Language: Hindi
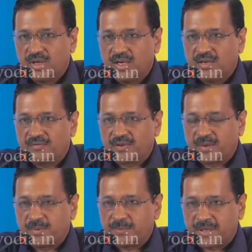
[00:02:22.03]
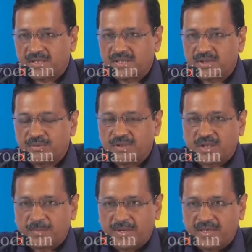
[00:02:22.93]
गोवा फिर भी प्रगति क्यों नहीं
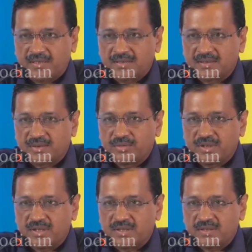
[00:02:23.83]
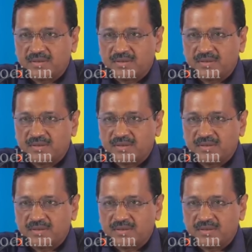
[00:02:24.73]
कर पाया क्योंकि